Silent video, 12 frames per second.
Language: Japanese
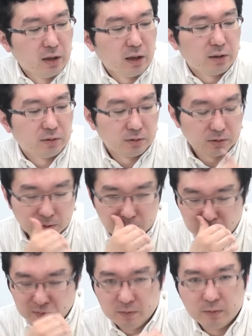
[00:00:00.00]
あ
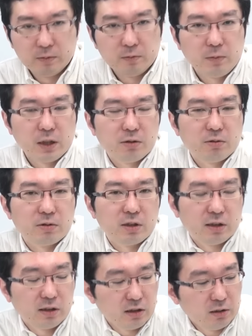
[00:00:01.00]
のまあ、ちょっと
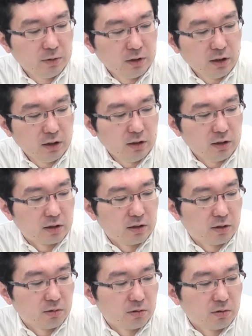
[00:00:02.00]
ジャーナリズム的にです
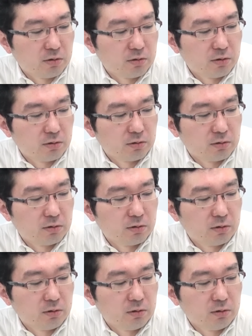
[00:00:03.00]
ねちょっと非常にその